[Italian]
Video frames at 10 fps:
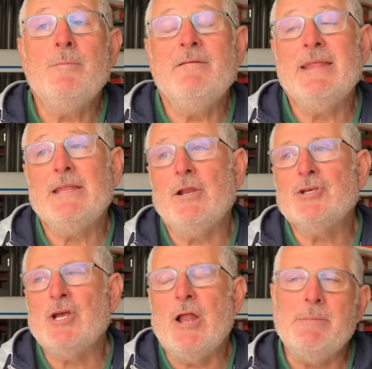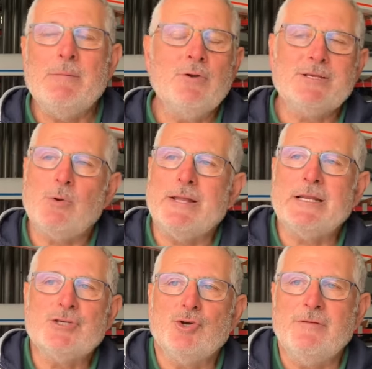2028, abbiamo una
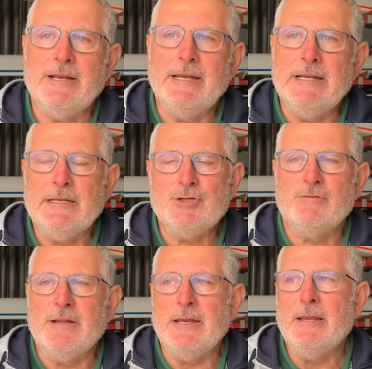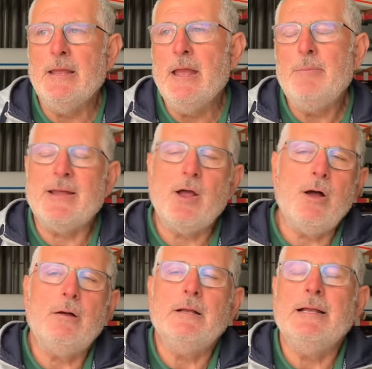squadra giovane, giovani,
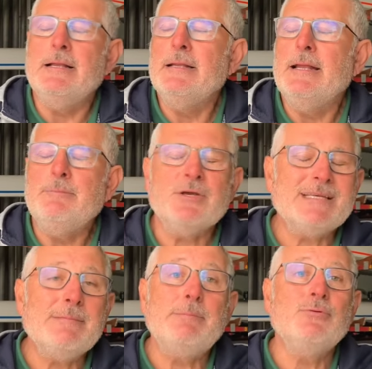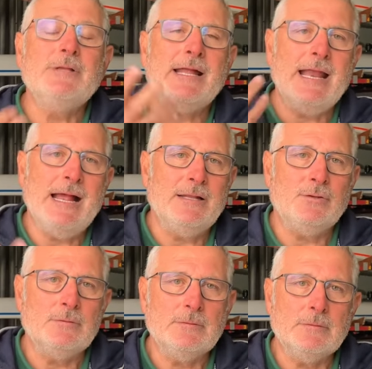però bisogna eh, sempre puntare
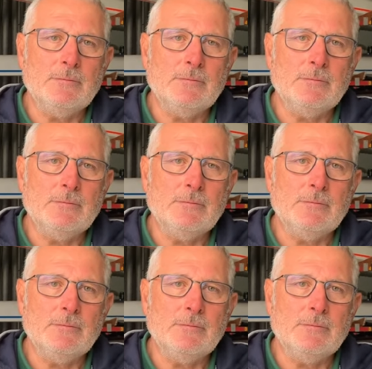alto.